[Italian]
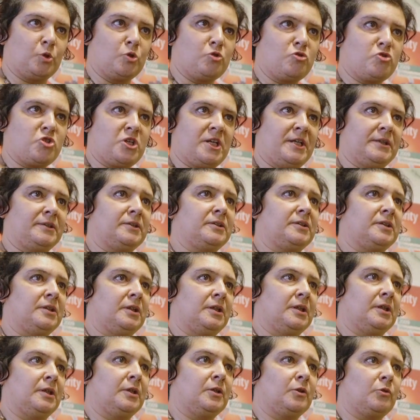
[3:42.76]

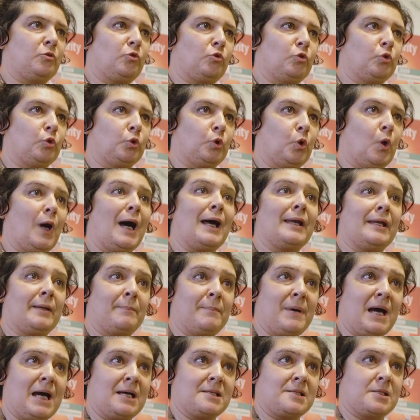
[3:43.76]
concetti eh, sono
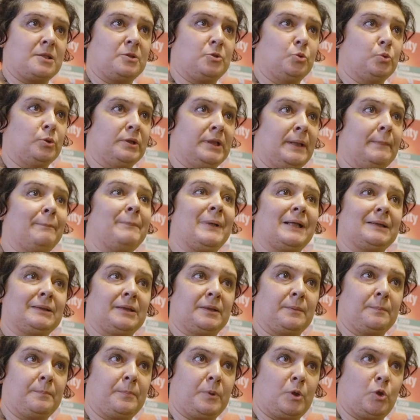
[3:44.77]
alla base di un
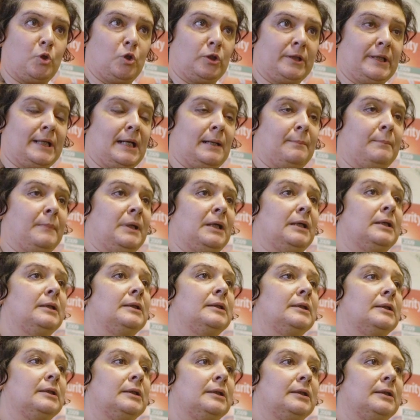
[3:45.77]
partner program
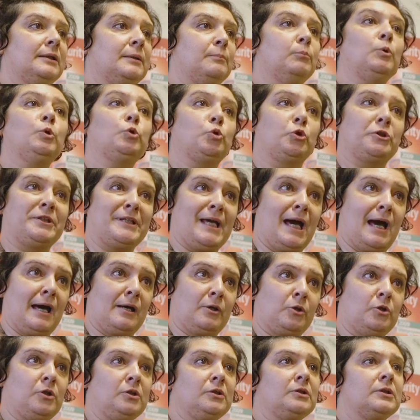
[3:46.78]
eh, molto
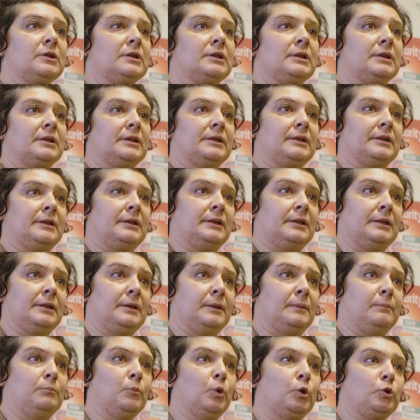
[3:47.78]
chiaro,
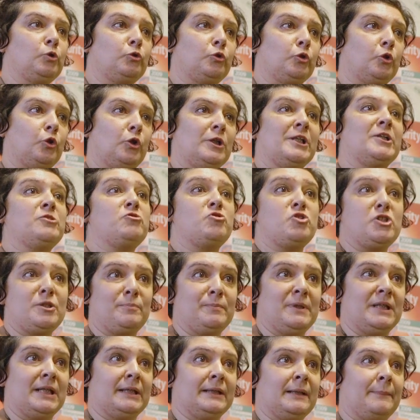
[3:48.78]
eh, molto
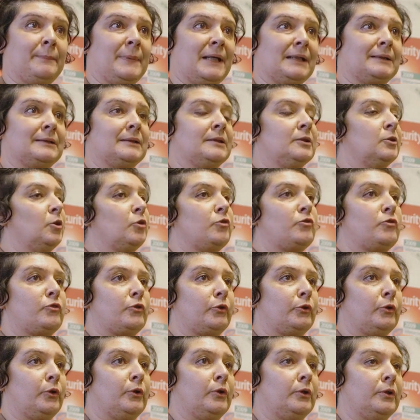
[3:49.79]
leggibile da parte del
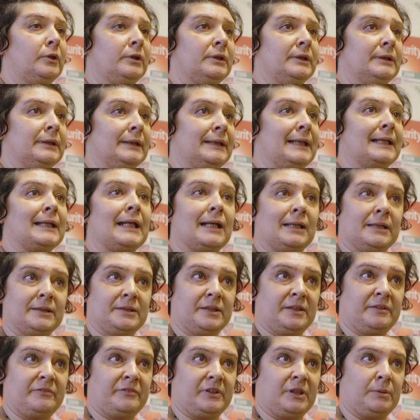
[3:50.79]
nostro eh,
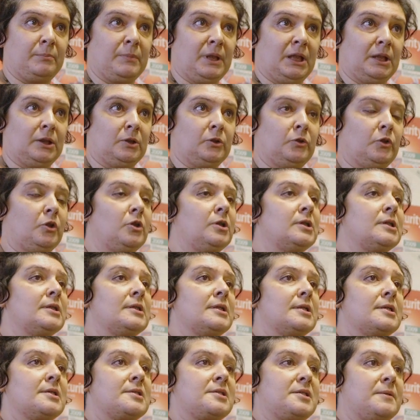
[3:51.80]
canale di riferimento,
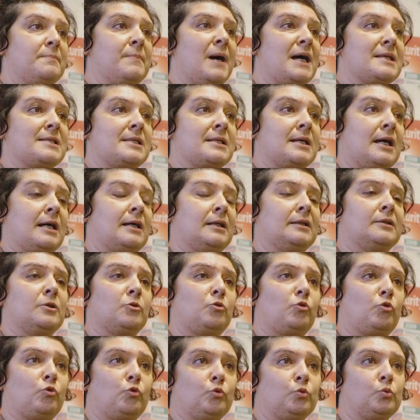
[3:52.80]
si
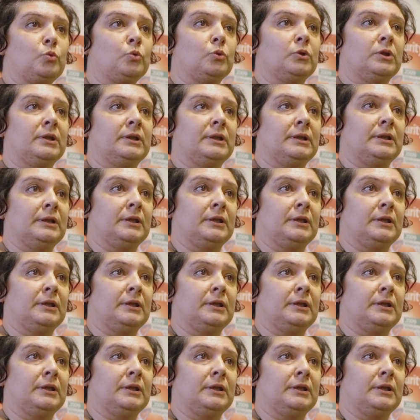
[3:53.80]
basa su